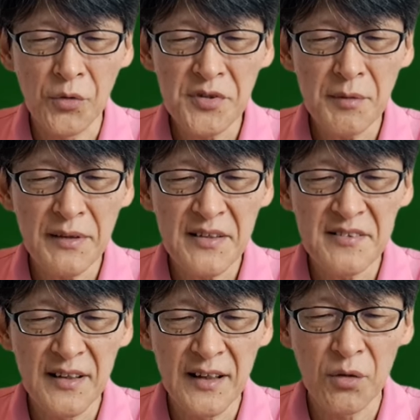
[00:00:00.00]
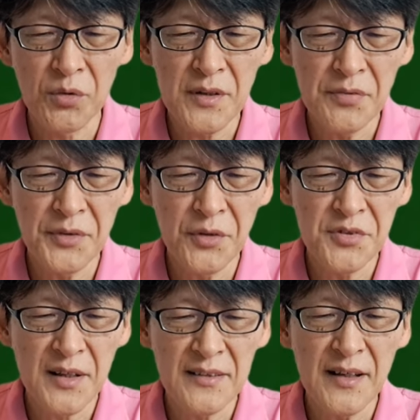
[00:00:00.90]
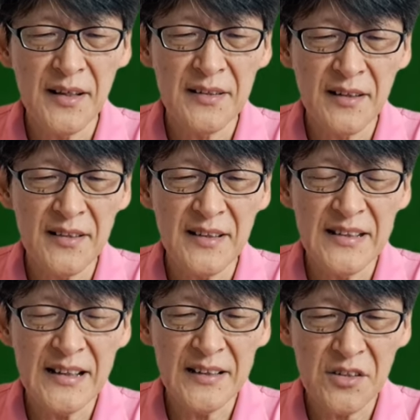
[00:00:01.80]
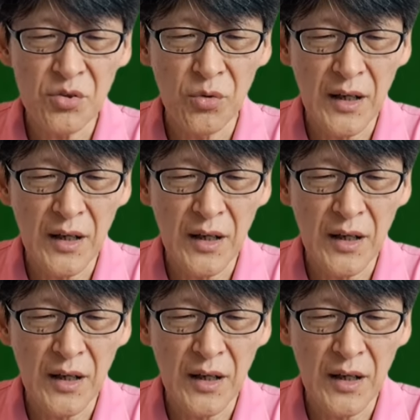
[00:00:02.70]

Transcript: おしゃべりしながらお手振りをされた、されていたでしょう